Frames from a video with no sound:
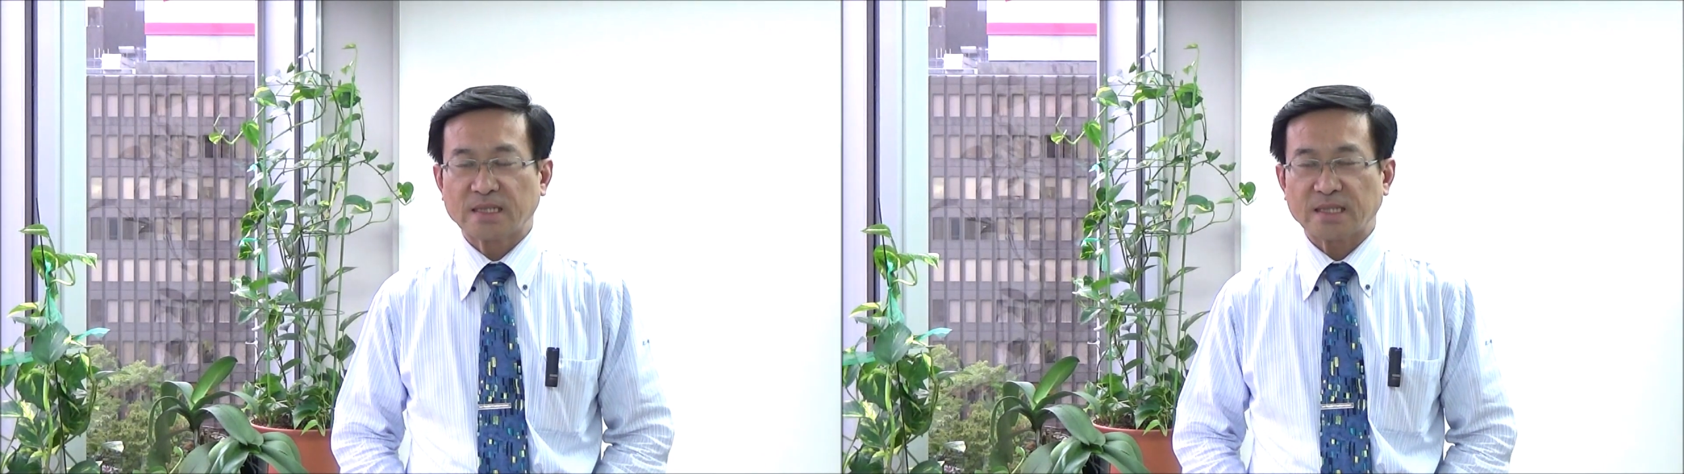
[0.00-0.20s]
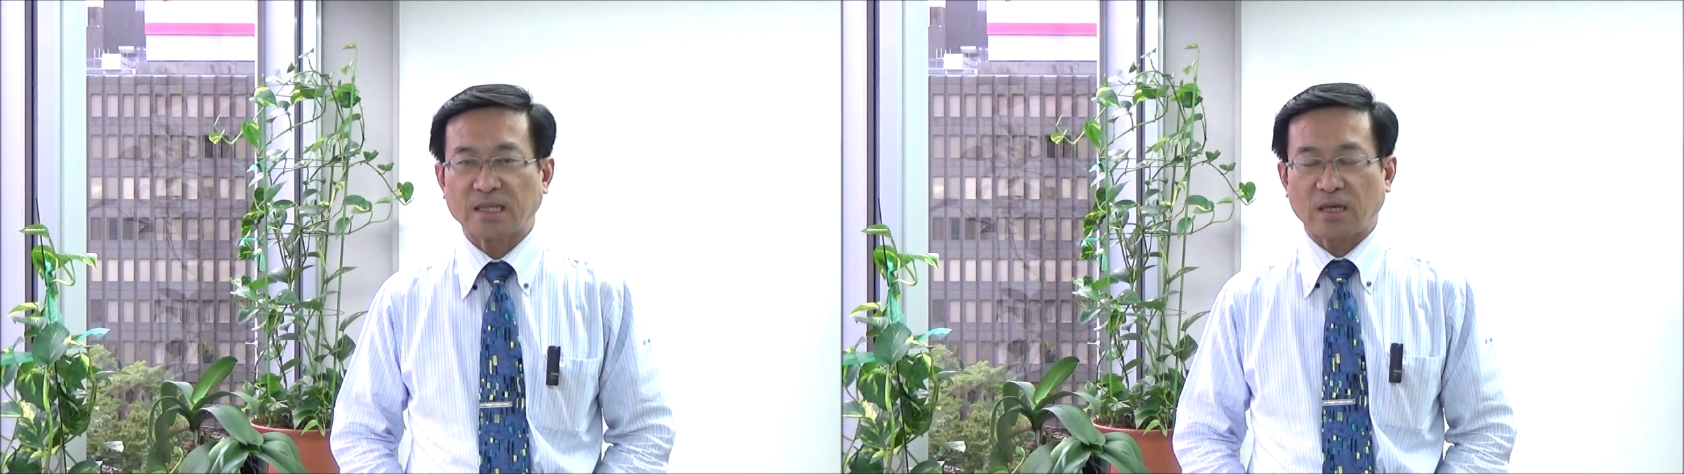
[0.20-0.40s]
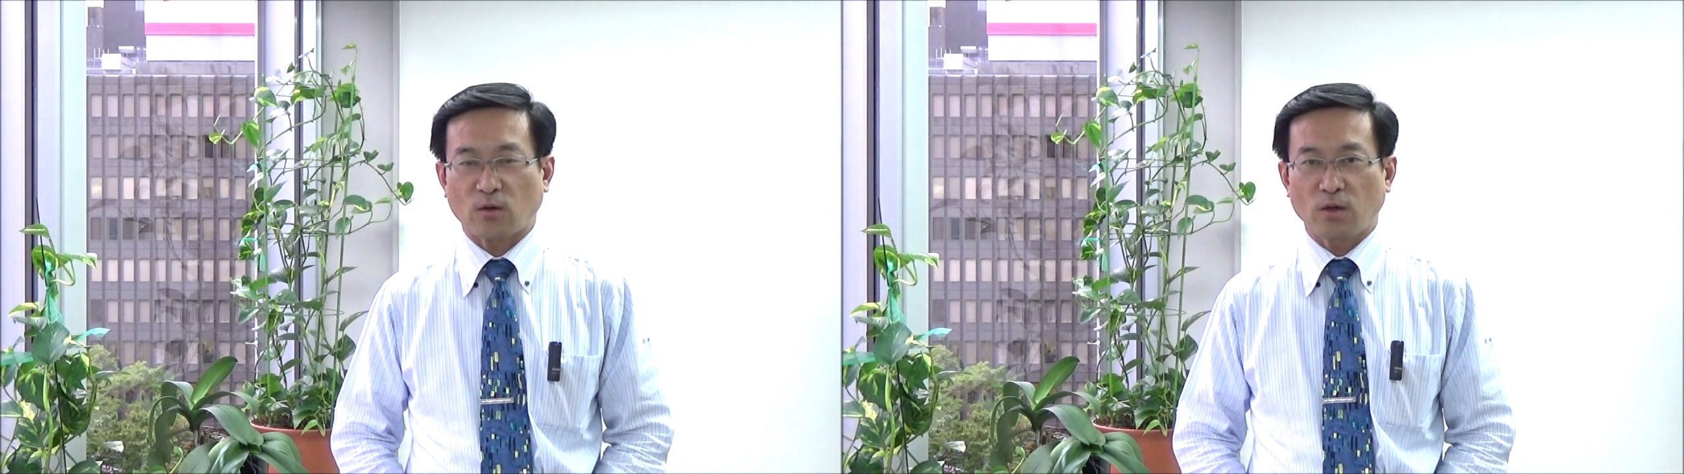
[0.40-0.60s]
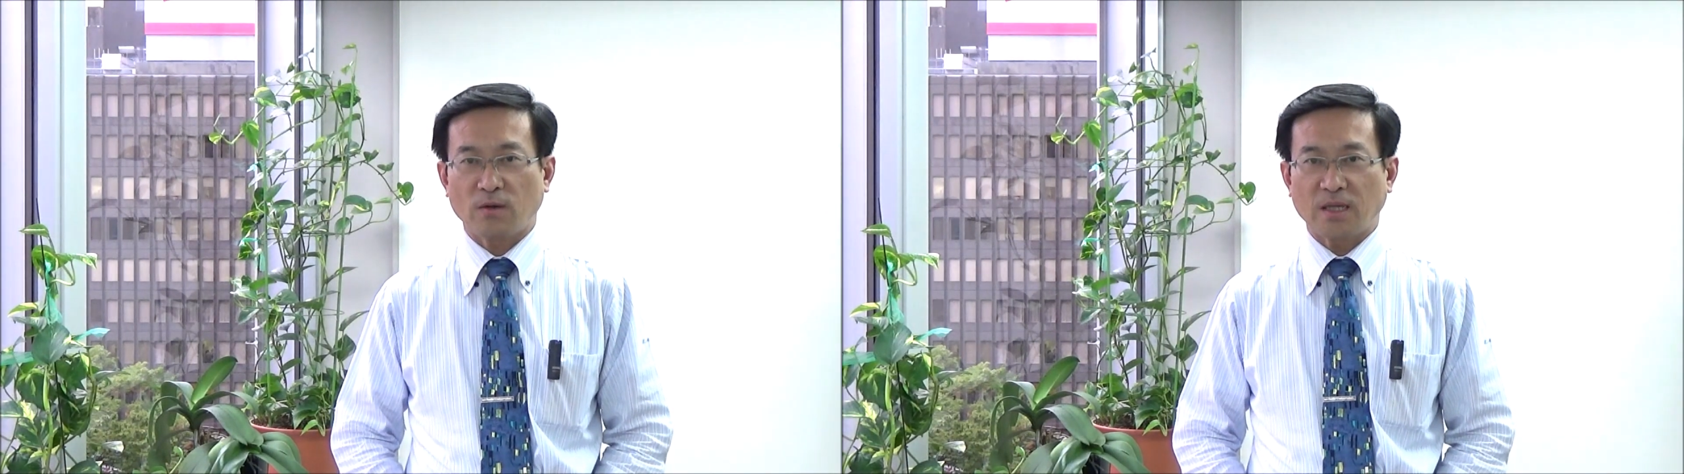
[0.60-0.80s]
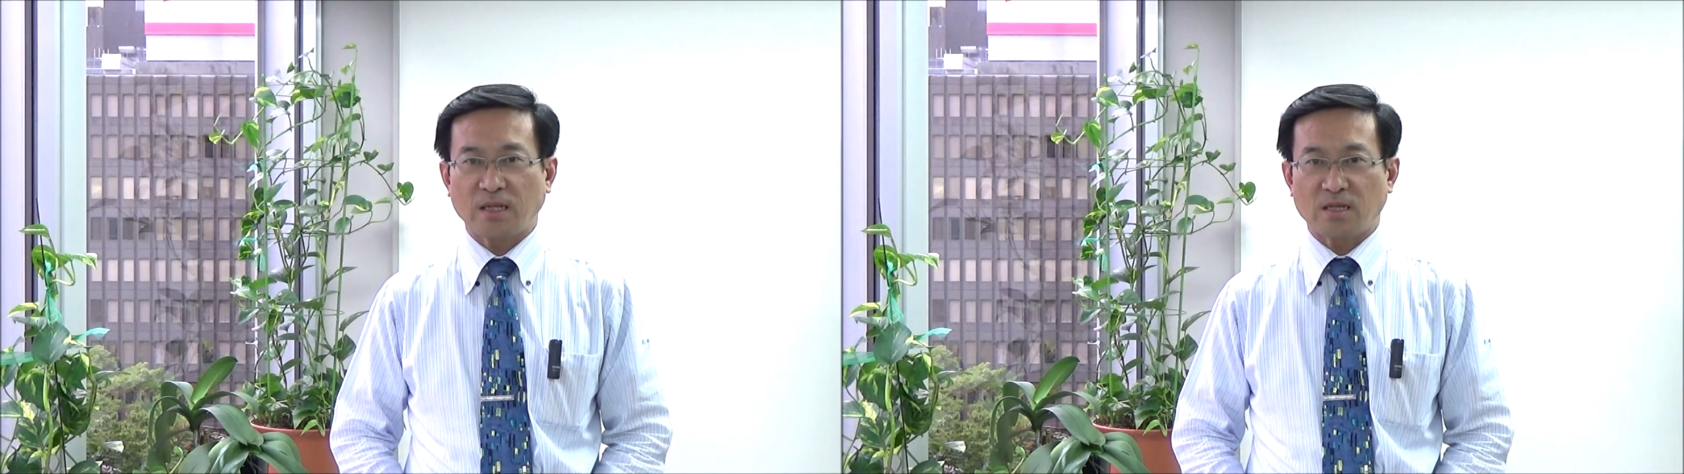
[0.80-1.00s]
さてこれ
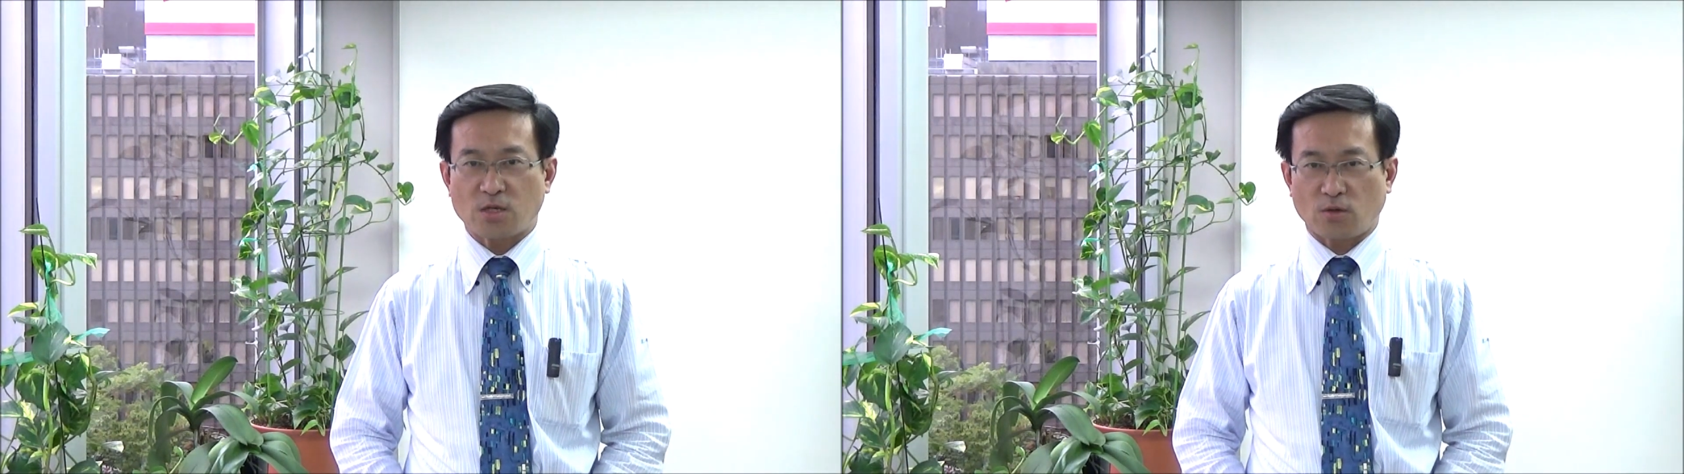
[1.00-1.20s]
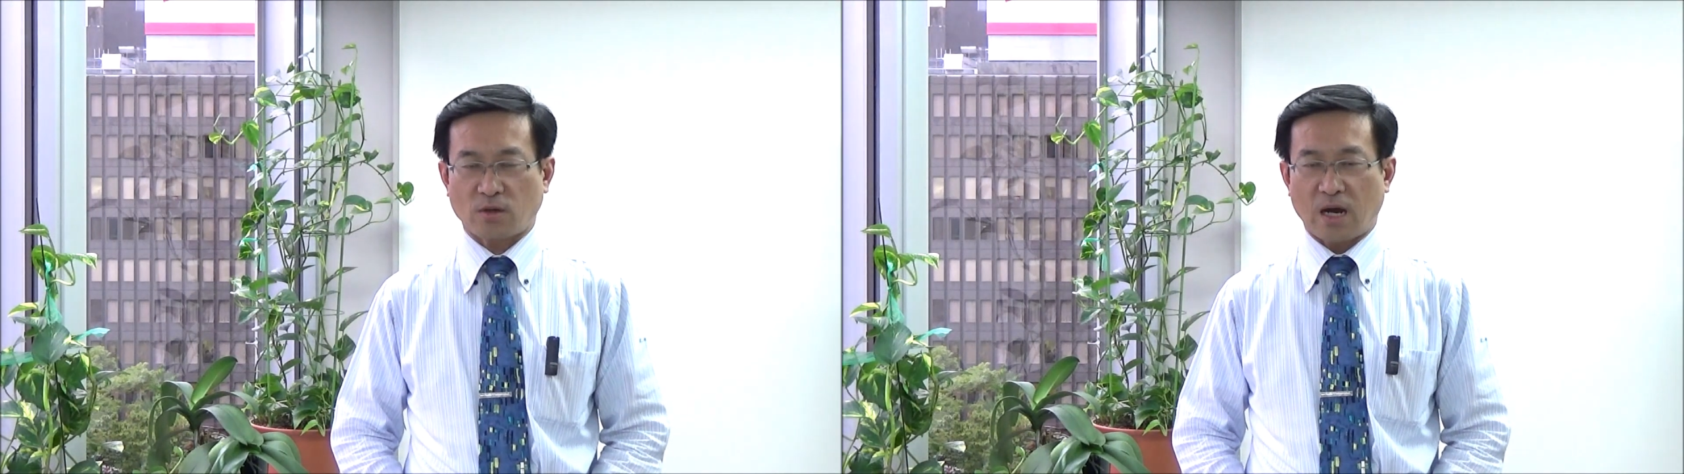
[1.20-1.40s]
は何でしょう